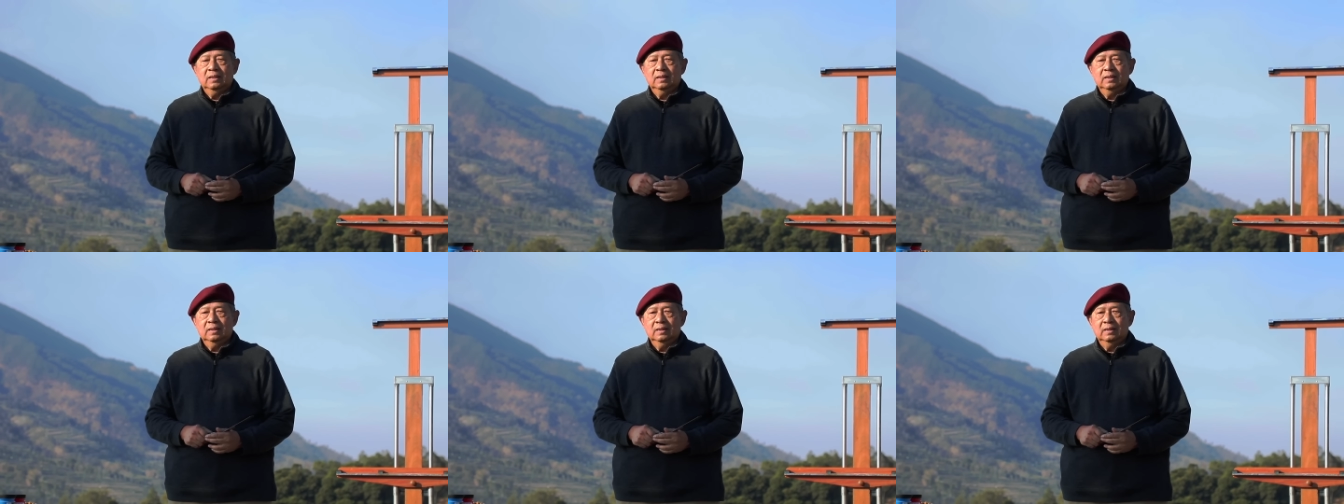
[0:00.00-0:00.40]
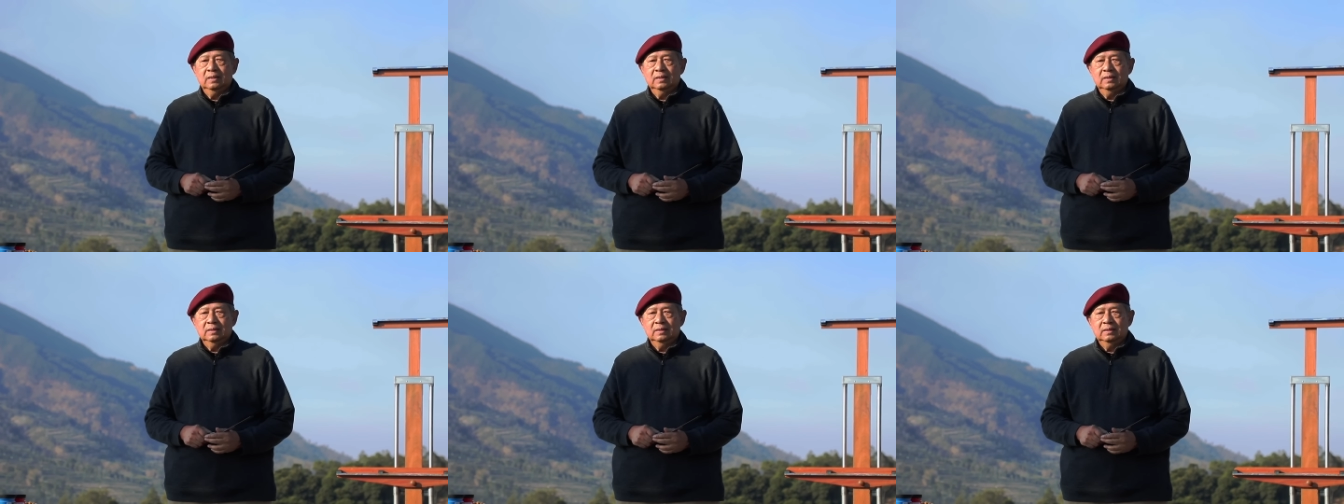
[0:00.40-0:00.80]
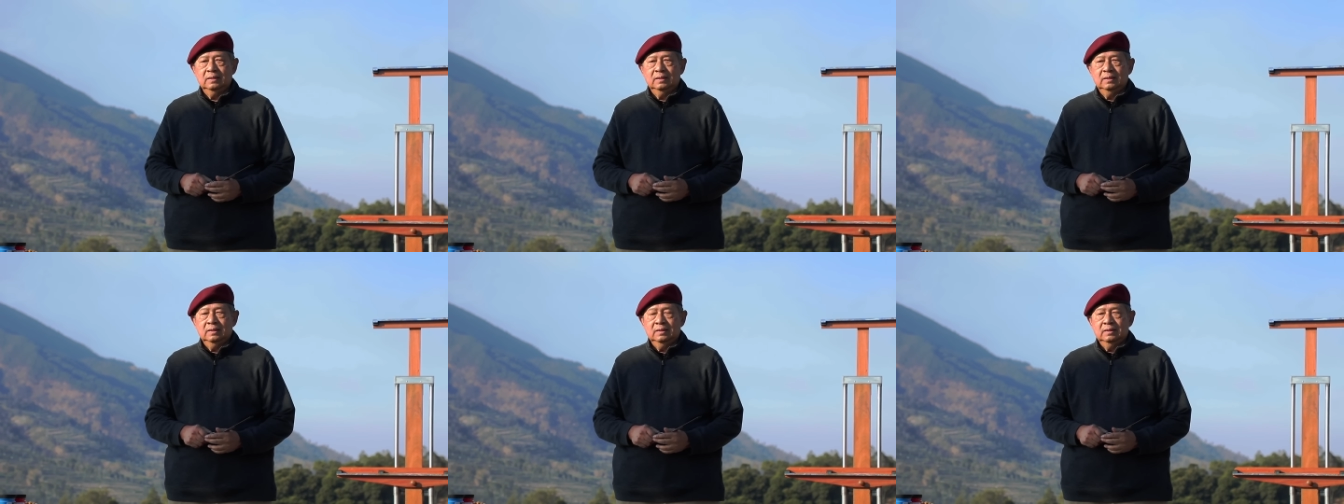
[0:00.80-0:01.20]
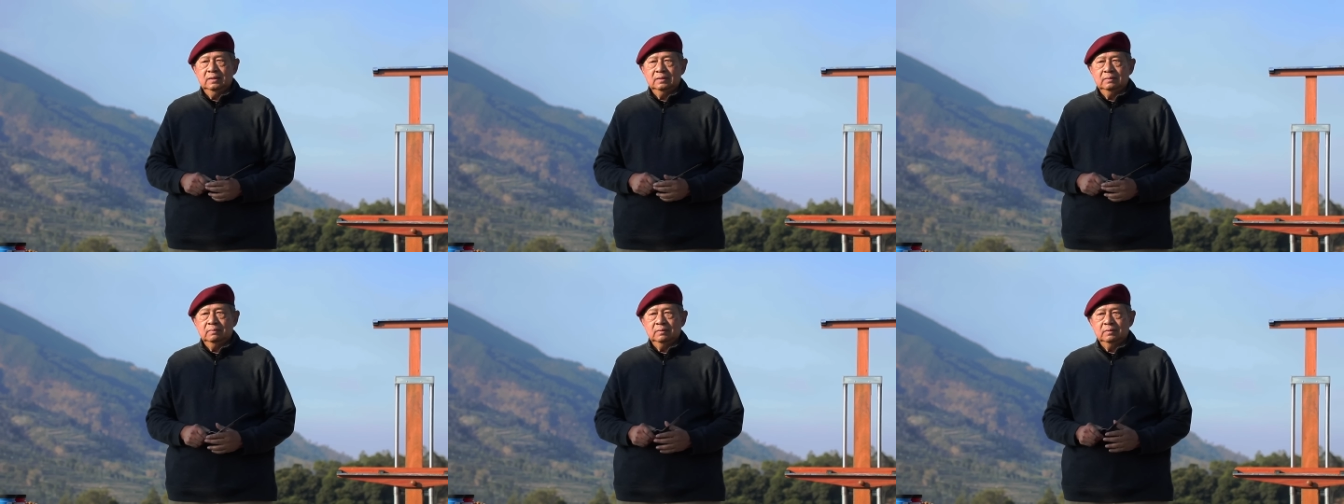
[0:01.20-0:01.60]
Uh,
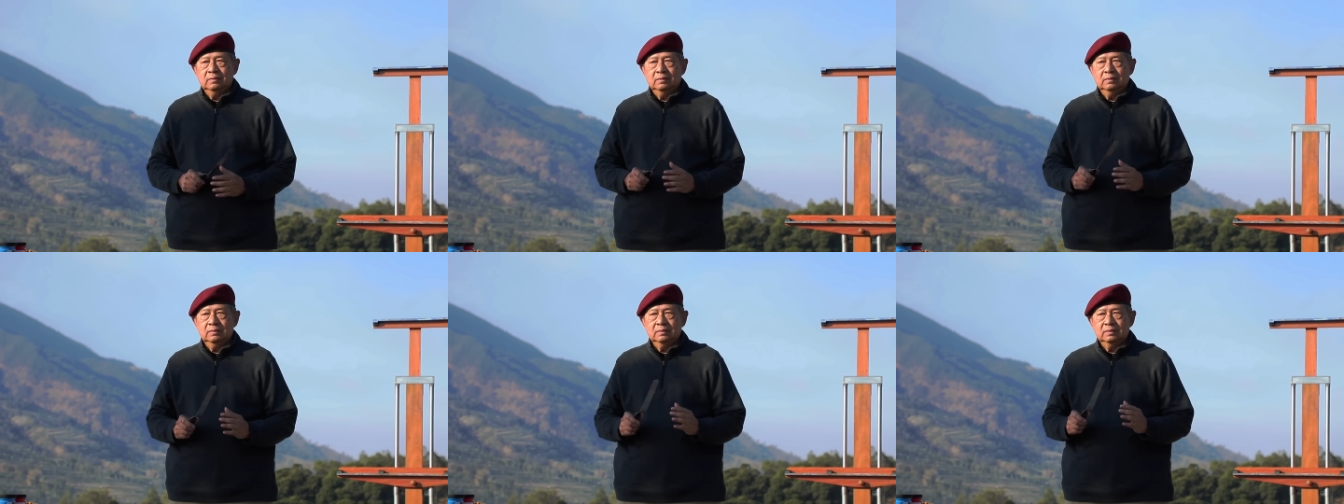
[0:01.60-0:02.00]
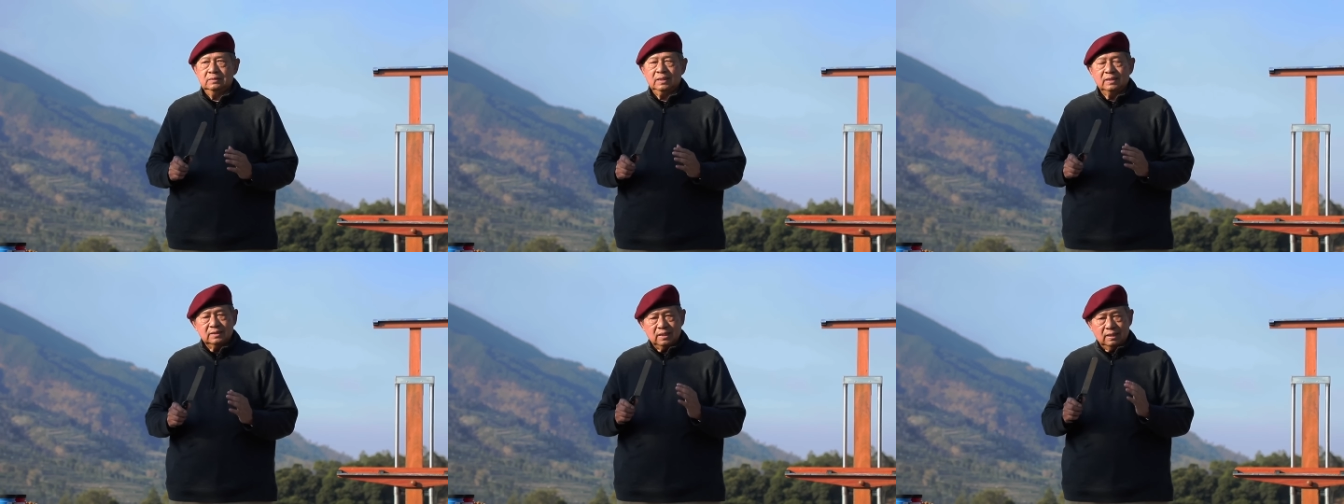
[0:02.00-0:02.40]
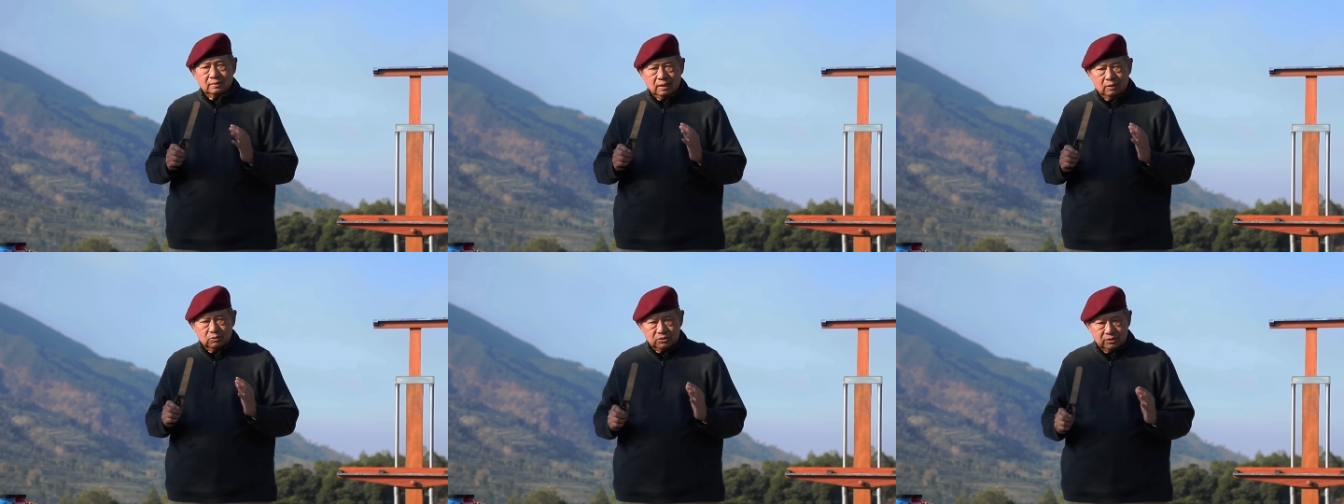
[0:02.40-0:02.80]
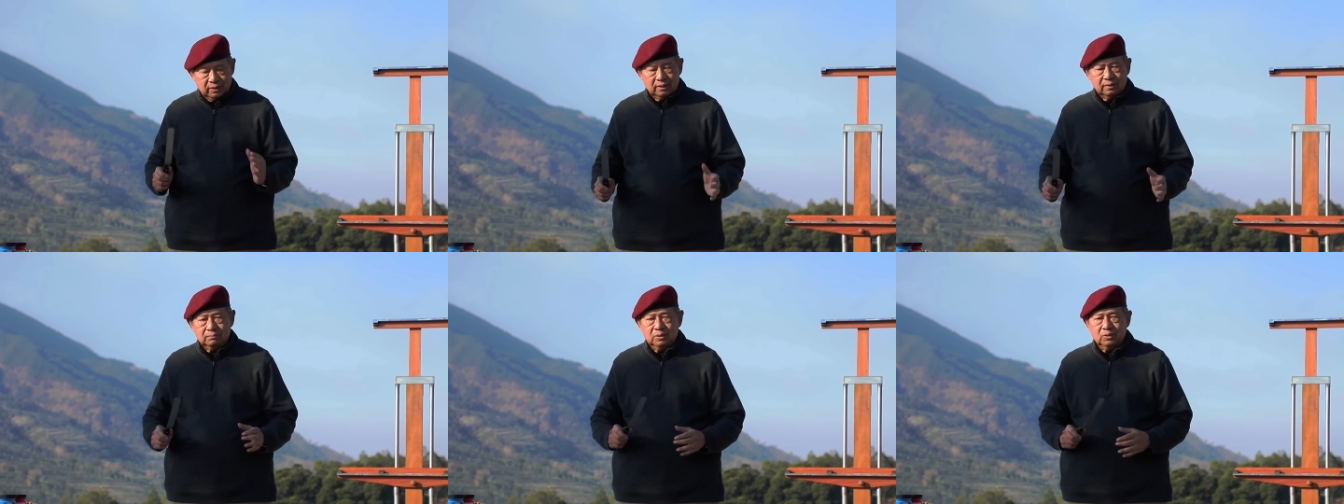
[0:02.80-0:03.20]
saya tidak terlalu
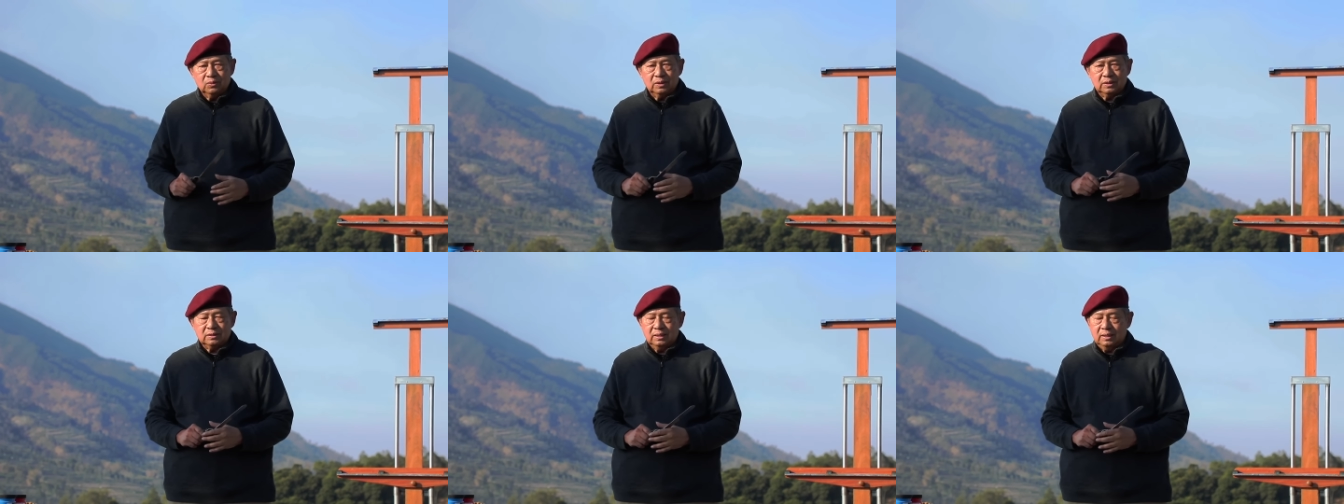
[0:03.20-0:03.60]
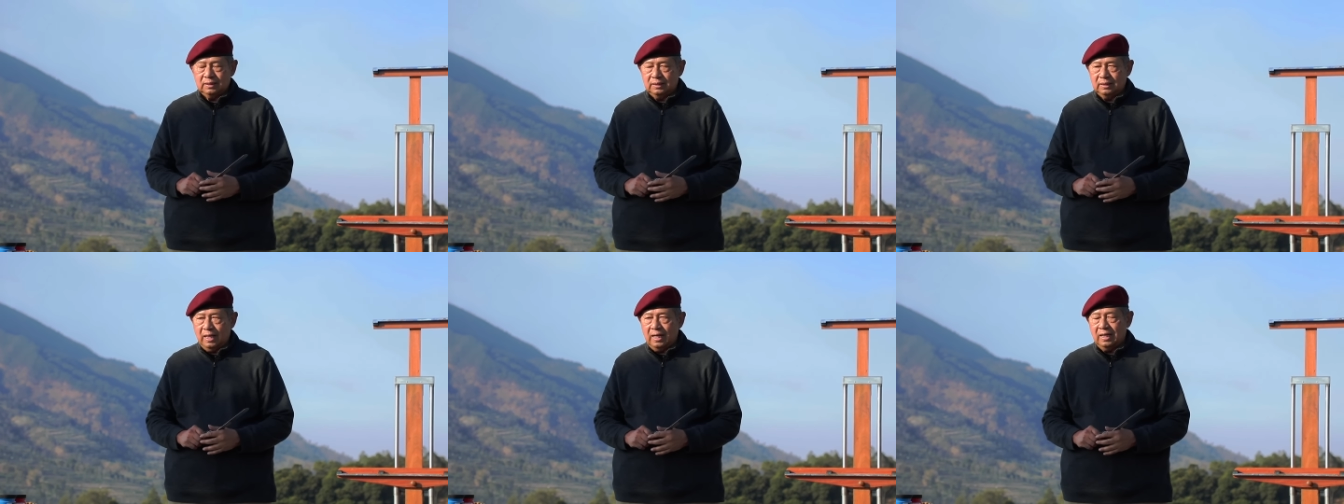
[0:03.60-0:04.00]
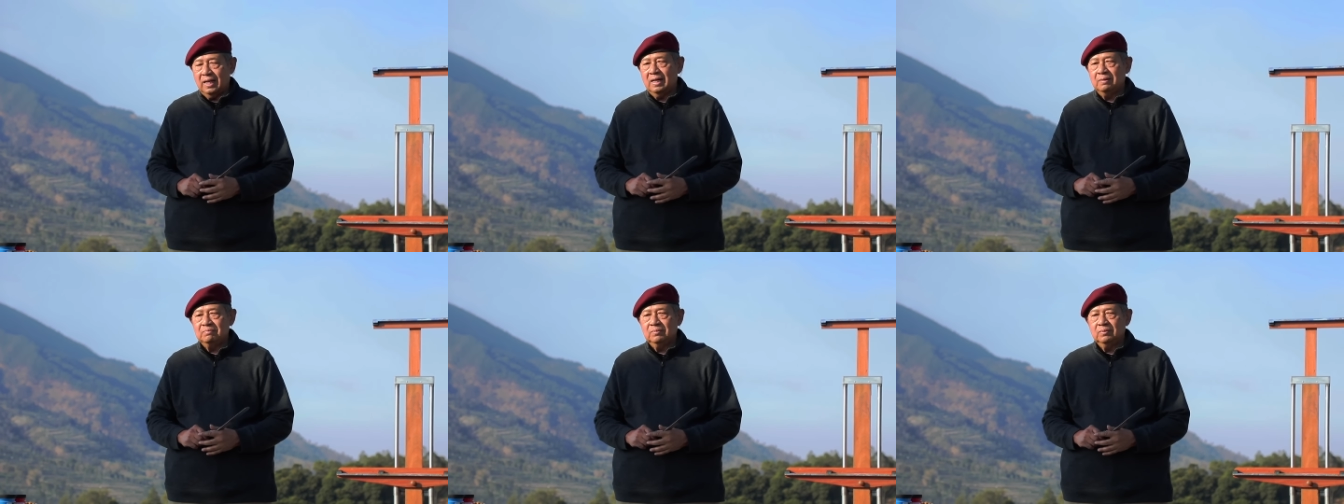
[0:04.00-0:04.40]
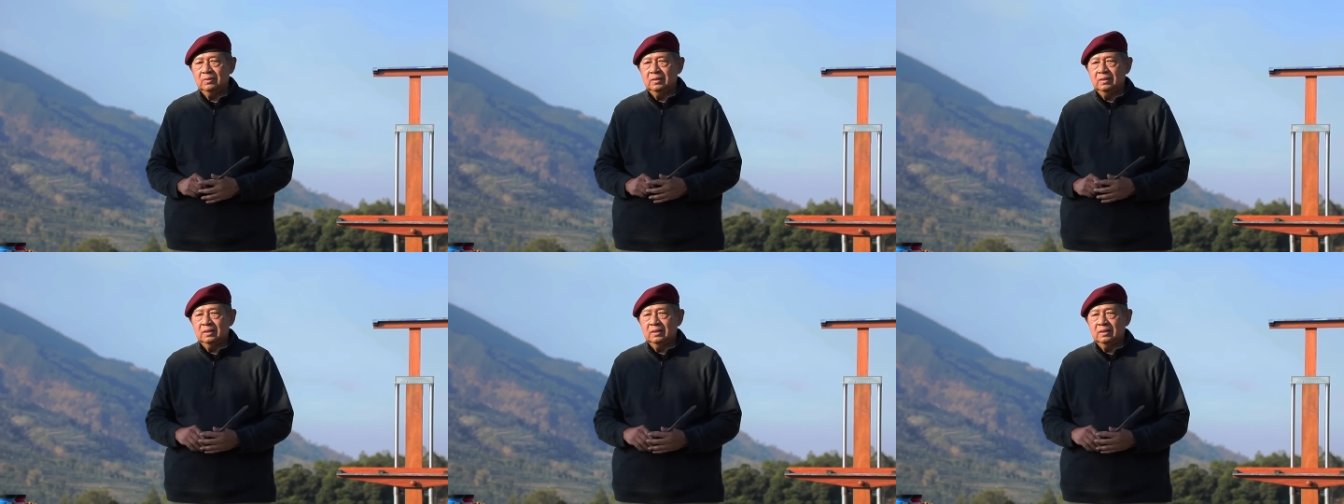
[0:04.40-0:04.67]
sering melukis dari alam.